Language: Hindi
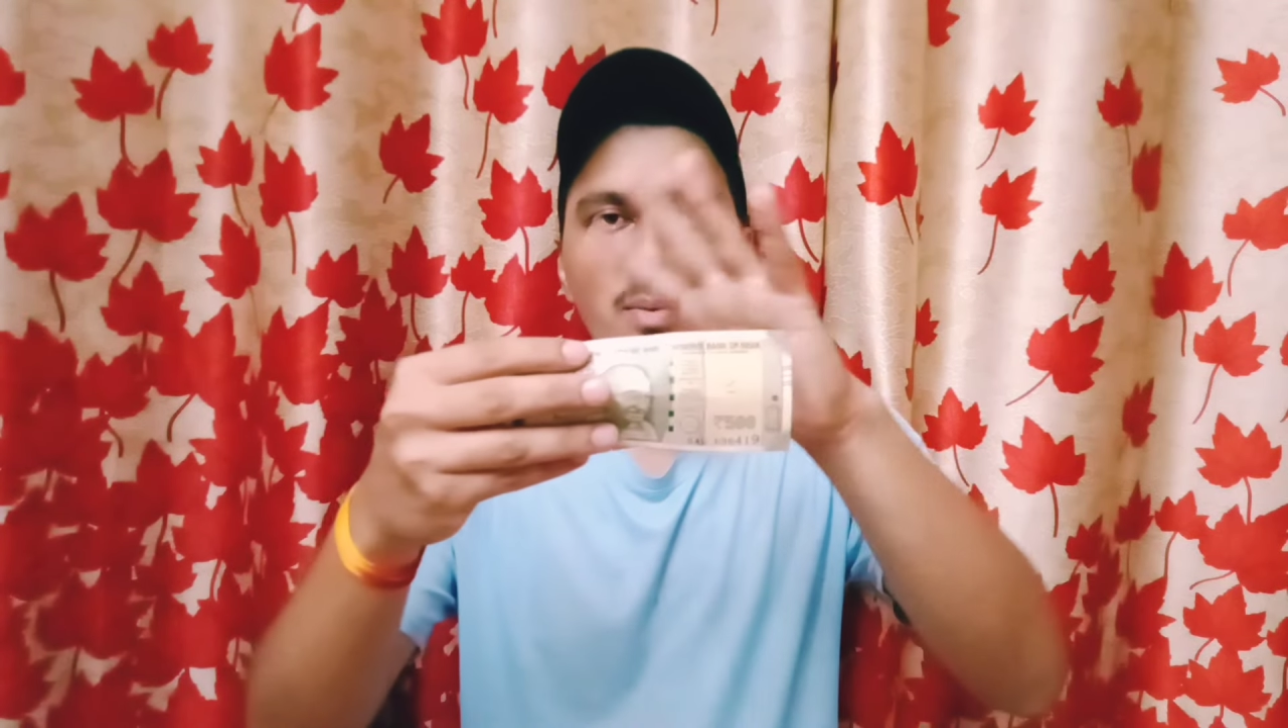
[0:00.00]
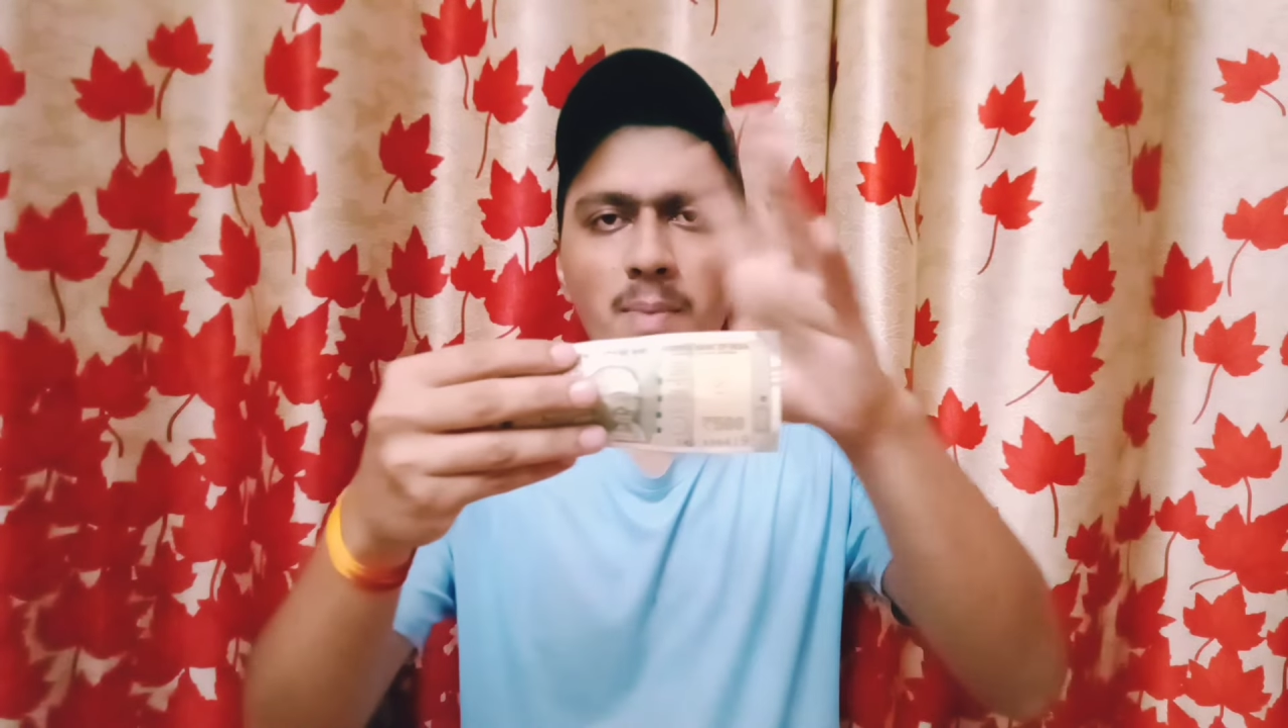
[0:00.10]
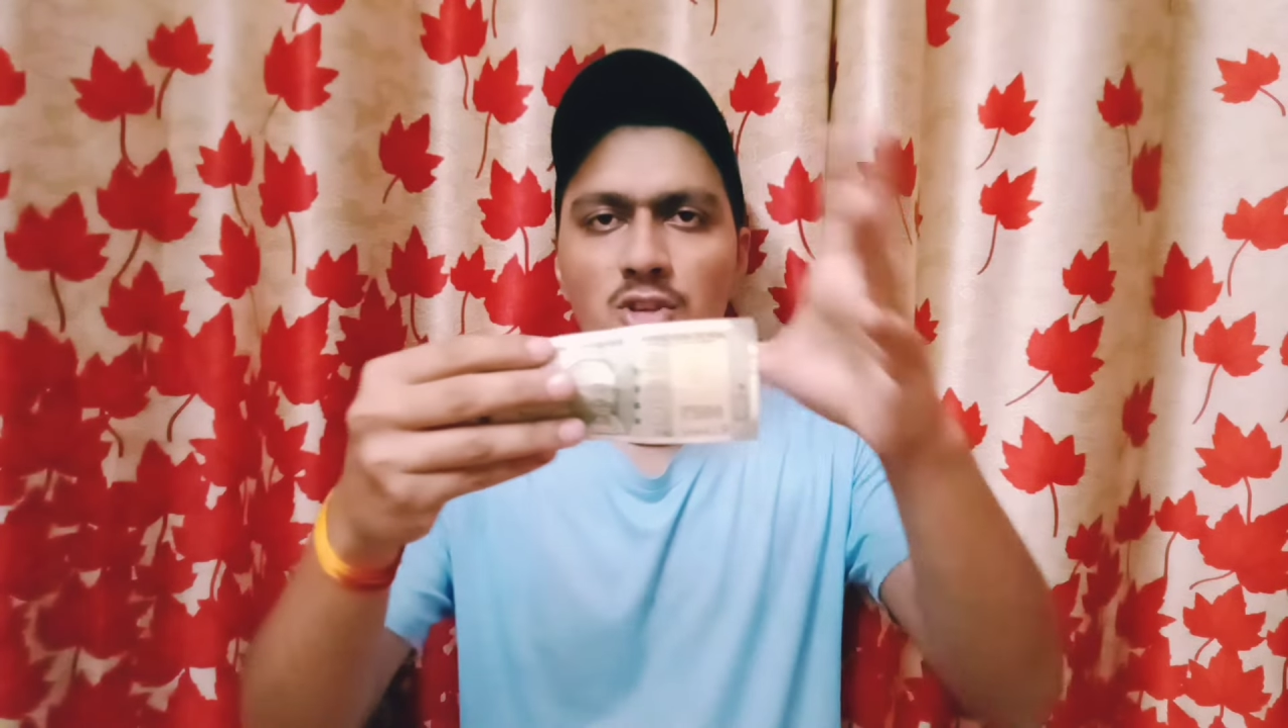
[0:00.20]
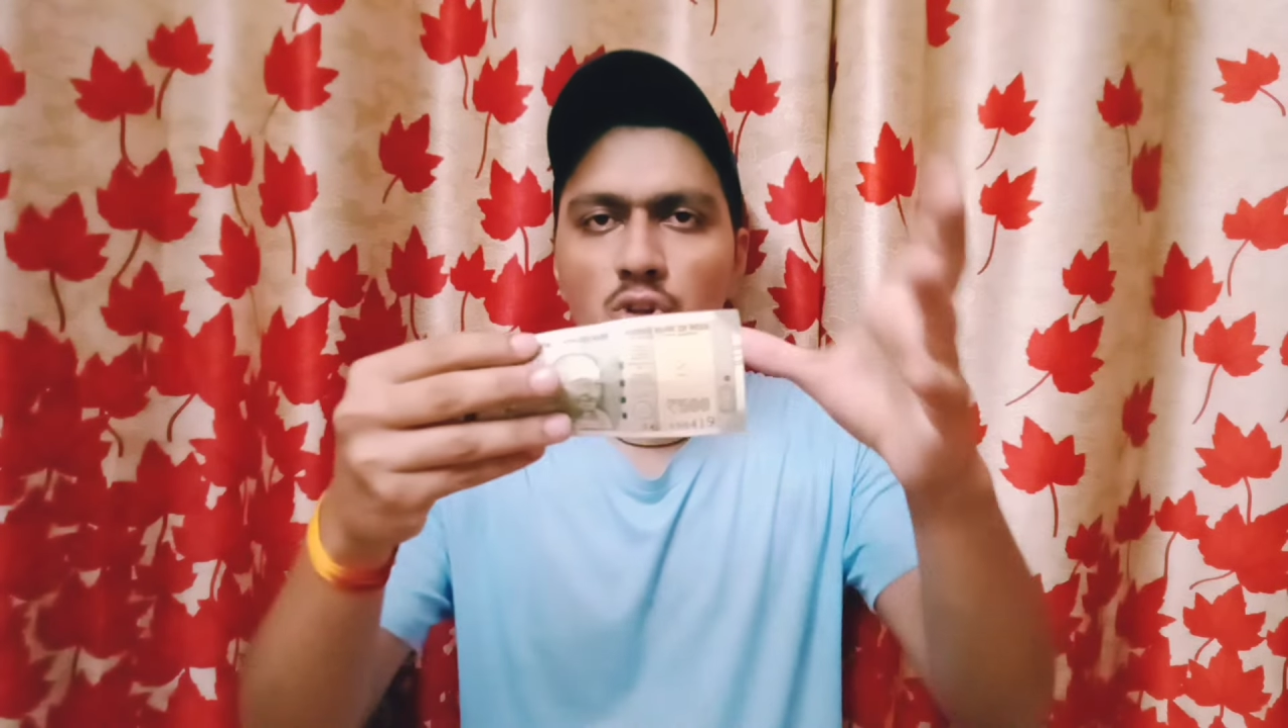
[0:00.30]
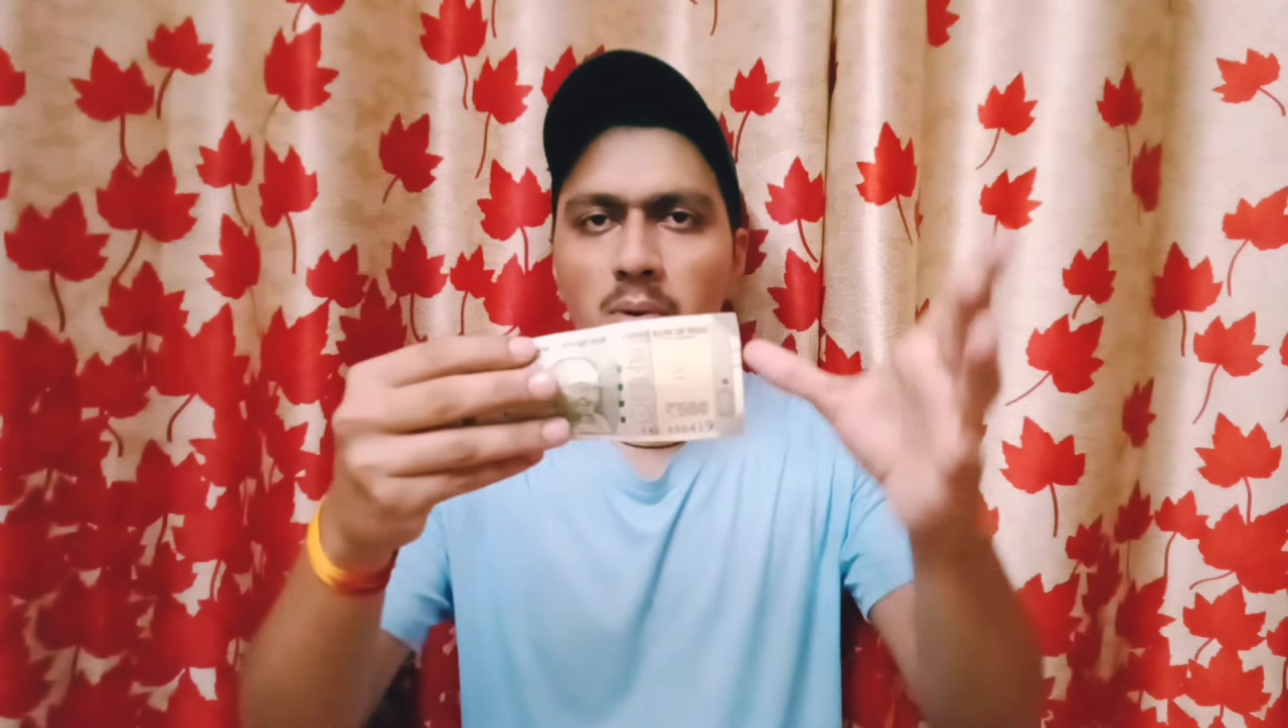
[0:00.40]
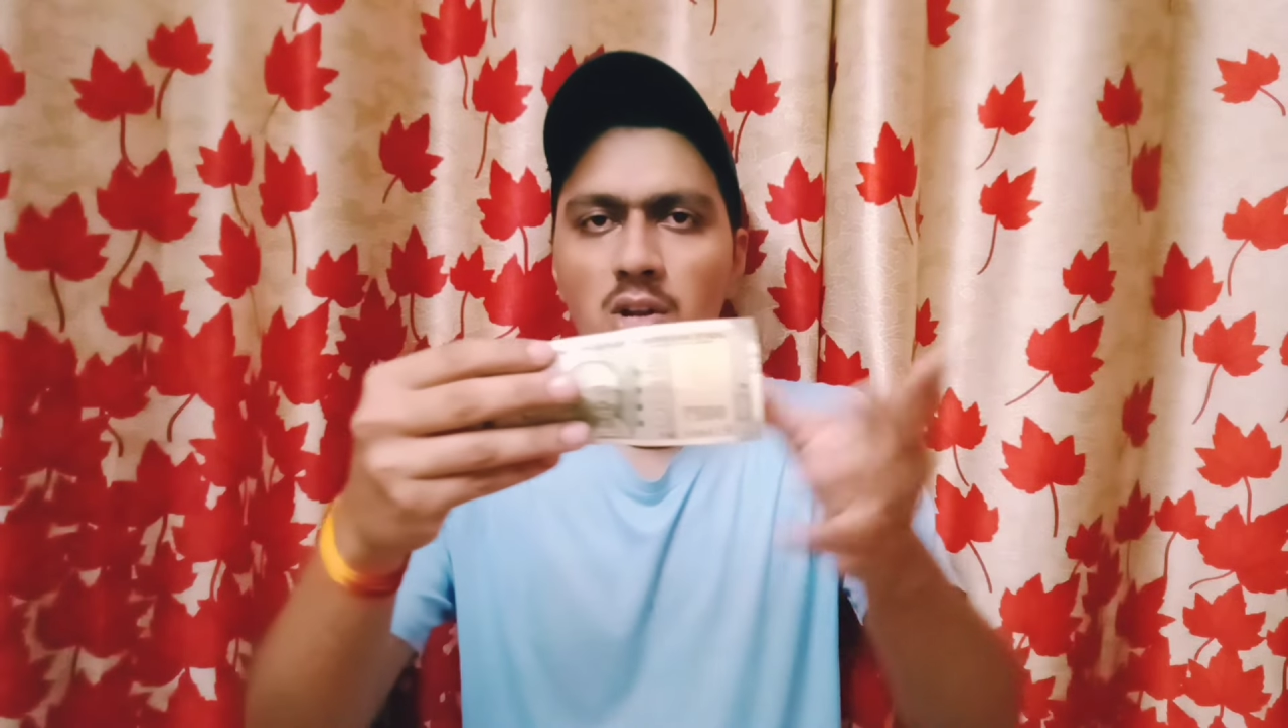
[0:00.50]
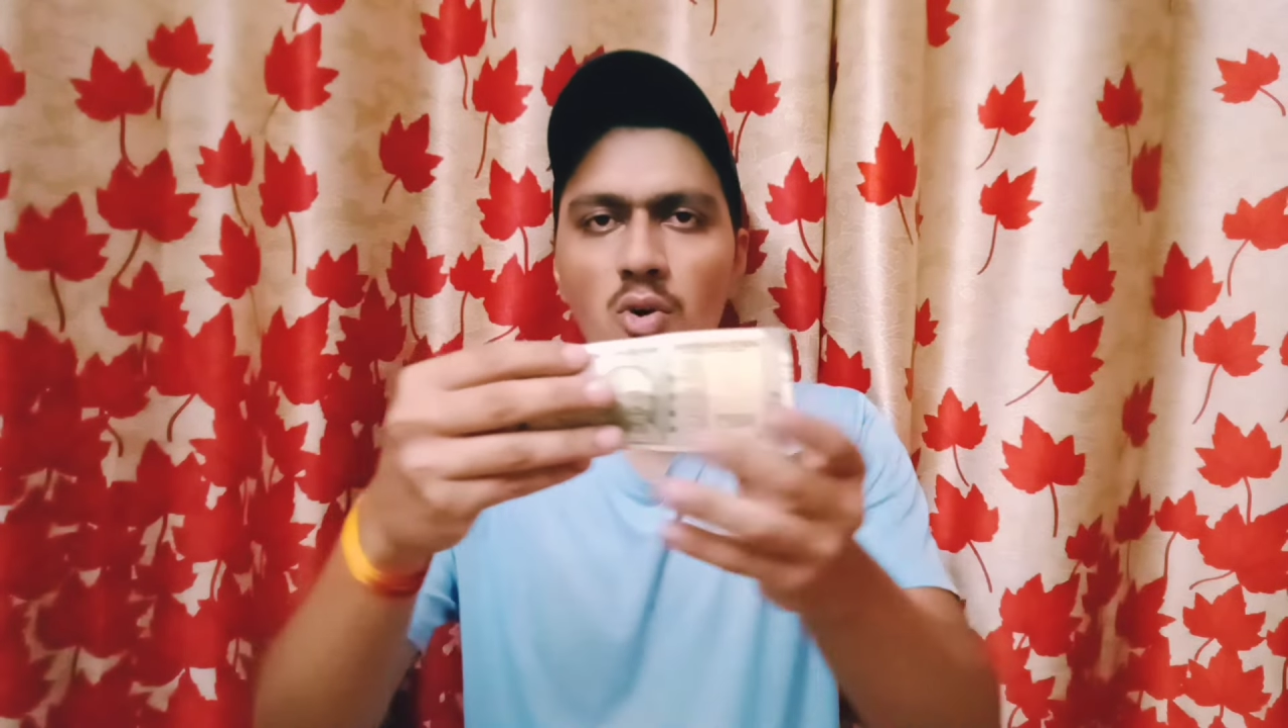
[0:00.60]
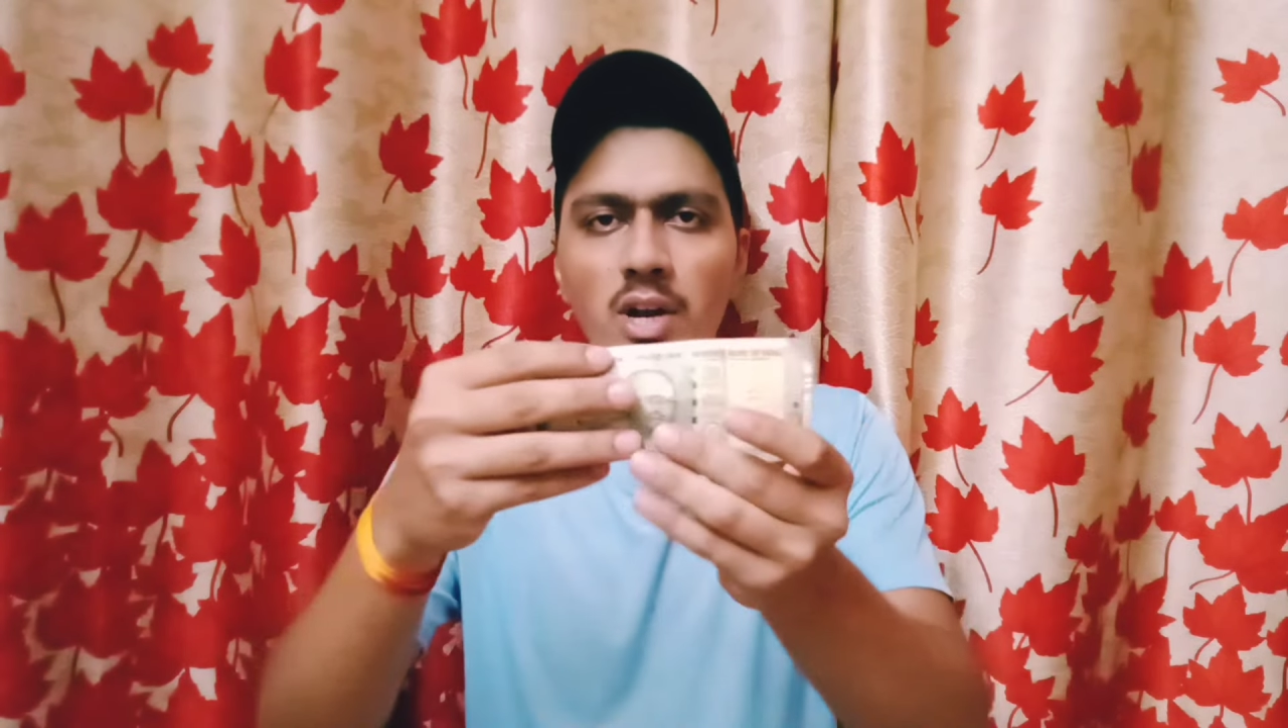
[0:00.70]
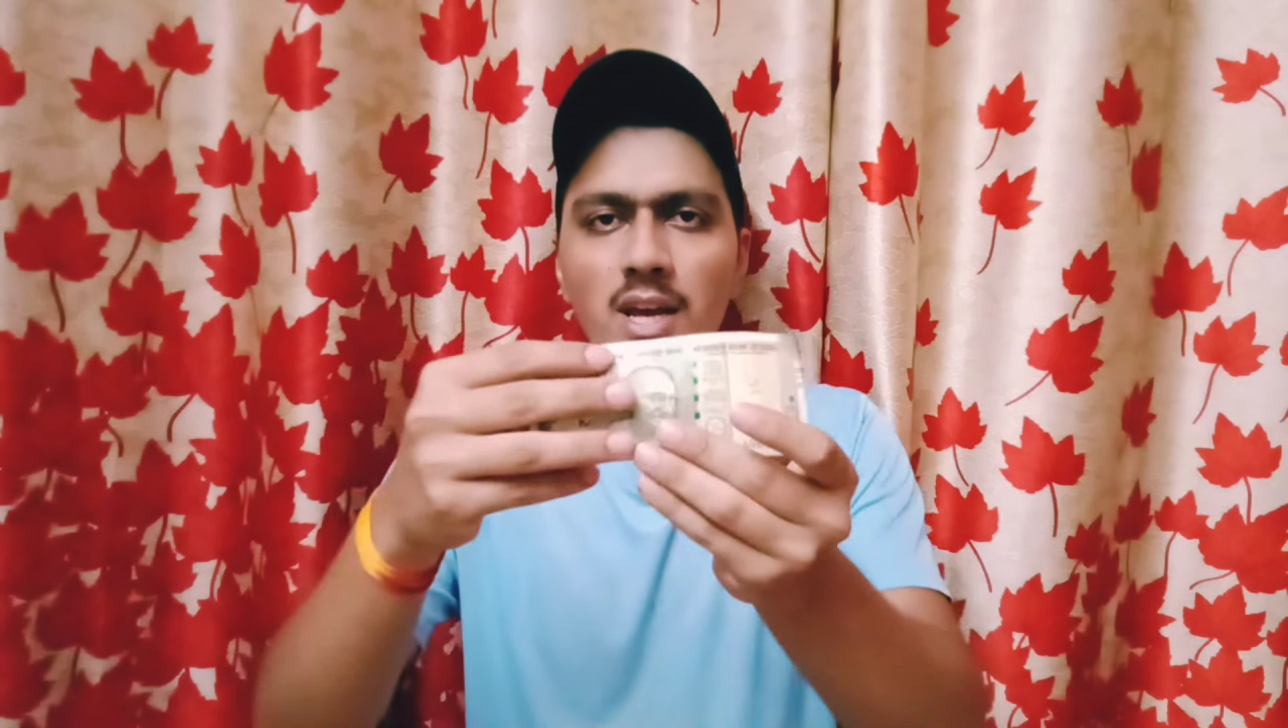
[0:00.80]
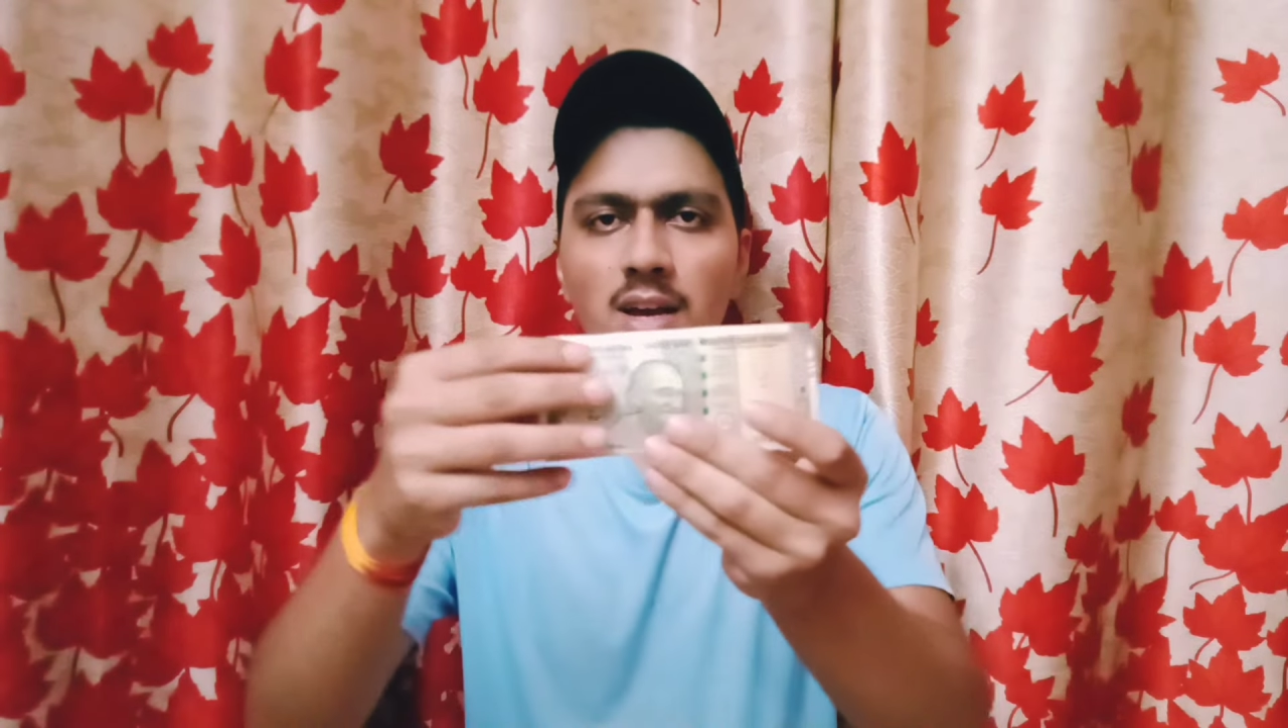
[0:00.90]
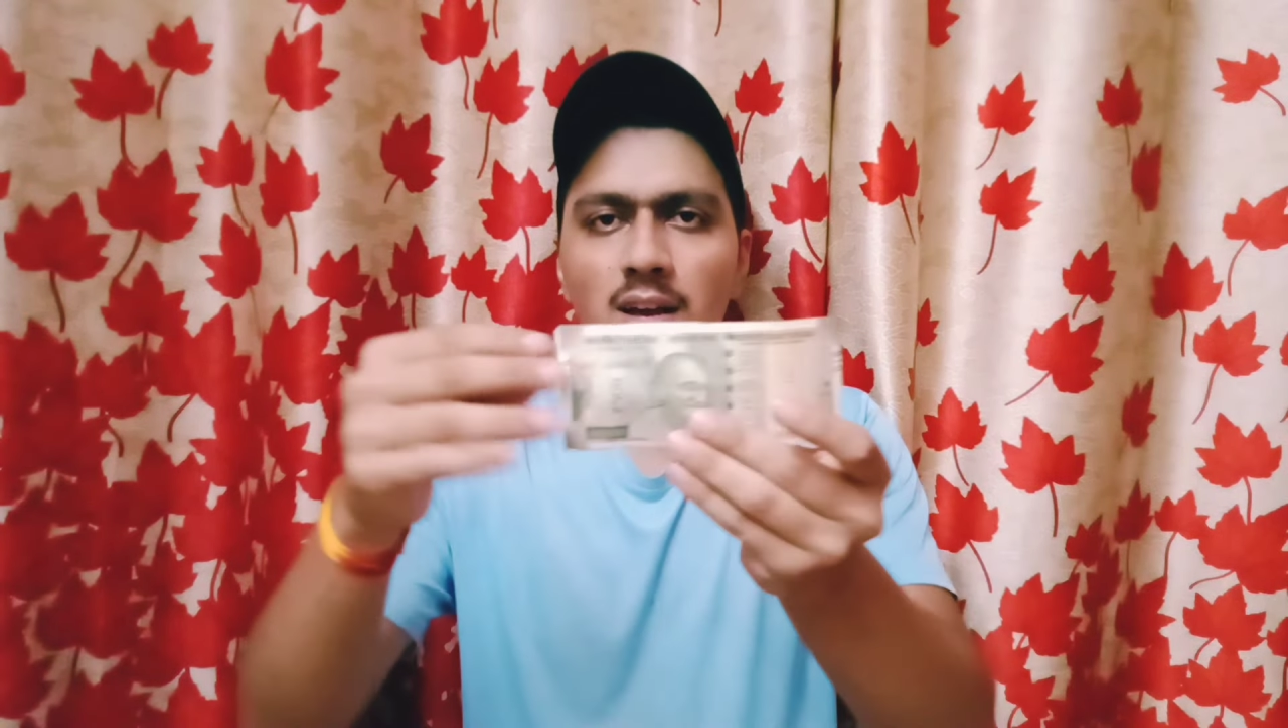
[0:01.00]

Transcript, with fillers: पाँच सौ का नोट है